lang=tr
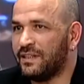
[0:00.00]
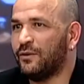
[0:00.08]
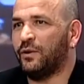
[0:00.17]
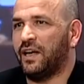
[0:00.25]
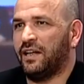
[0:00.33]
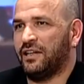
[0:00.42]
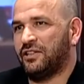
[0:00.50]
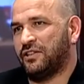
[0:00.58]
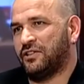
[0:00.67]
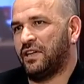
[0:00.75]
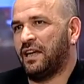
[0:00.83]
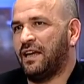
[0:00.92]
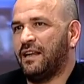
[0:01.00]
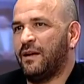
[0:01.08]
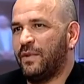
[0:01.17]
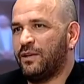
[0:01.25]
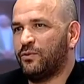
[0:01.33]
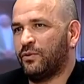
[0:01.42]
kolaylaştıracak
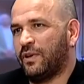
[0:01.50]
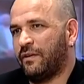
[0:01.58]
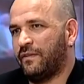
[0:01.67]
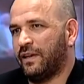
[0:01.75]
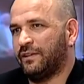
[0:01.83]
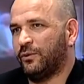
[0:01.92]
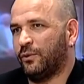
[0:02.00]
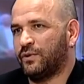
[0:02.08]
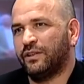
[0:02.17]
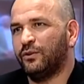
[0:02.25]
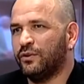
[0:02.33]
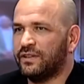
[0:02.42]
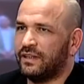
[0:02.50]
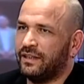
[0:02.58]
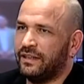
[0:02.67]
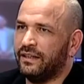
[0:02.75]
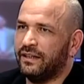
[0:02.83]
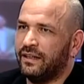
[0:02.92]
eylemler çok daha faydalı olacaktır. O yüzden
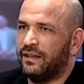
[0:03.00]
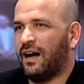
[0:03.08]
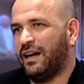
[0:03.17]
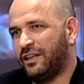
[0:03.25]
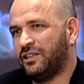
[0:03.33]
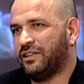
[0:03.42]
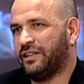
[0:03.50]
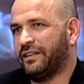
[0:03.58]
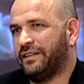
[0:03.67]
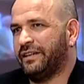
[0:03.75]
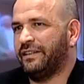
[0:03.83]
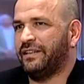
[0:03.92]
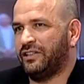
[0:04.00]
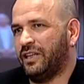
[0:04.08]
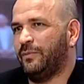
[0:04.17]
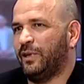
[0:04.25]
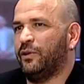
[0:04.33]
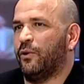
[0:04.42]
hani aile şirketlerinde
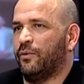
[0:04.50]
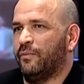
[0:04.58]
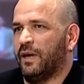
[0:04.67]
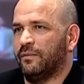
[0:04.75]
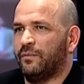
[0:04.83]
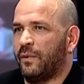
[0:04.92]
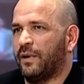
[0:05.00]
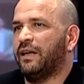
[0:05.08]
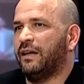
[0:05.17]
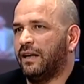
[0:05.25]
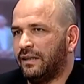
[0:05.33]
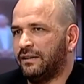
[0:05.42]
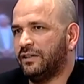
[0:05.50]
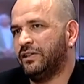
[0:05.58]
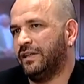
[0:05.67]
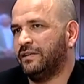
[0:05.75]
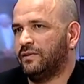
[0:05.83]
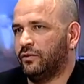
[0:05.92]
şeyi biliyorum ben. Baba genellikle şey
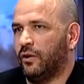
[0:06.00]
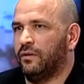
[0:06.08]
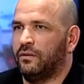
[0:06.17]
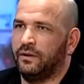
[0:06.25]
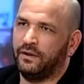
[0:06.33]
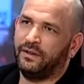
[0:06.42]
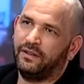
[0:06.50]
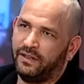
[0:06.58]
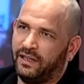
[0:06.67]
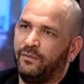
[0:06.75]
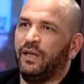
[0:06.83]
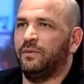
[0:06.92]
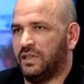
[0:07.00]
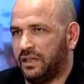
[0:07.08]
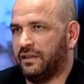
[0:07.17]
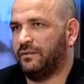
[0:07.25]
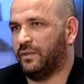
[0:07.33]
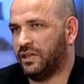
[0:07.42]
istiyor benim
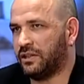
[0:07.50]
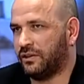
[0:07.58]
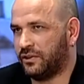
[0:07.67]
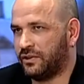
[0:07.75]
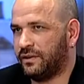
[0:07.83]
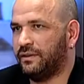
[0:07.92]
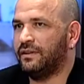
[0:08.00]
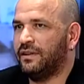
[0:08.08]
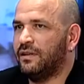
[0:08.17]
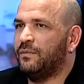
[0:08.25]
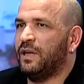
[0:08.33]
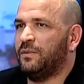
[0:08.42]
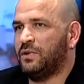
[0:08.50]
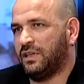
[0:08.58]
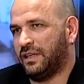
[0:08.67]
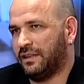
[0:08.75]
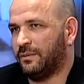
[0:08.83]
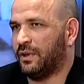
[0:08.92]
şirketimde çalışsın, benim
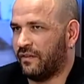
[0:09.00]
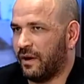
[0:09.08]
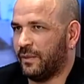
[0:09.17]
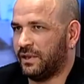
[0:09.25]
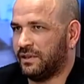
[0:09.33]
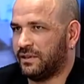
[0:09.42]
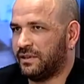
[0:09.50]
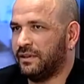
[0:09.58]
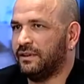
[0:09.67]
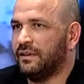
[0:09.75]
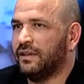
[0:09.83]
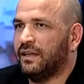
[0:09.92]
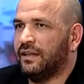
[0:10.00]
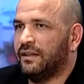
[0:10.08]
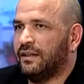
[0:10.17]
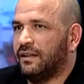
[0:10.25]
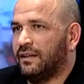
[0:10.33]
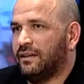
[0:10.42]
şirketimi devam ettirsin.
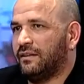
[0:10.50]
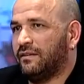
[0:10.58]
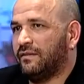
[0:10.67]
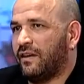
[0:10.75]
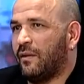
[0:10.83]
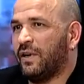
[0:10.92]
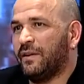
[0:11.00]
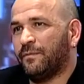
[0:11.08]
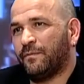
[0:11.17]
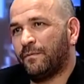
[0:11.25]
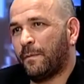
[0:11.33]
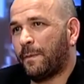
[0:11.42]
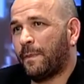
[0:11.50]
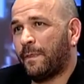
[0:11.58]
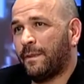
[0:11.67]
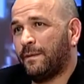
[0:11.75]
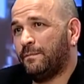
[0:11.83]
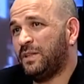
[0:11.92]
Ee, ama
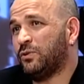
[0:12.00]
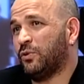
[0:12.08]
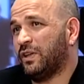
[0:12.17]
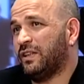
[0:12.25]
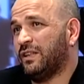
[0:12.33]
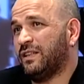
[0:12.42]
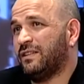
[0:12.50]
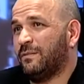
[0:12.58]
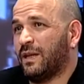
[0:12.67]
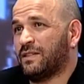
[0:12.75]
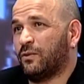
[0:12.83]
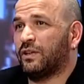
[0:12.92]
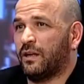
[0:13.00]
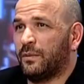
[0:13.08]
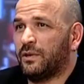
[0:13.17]
bir sonraki nesil... Bir de bir şey daha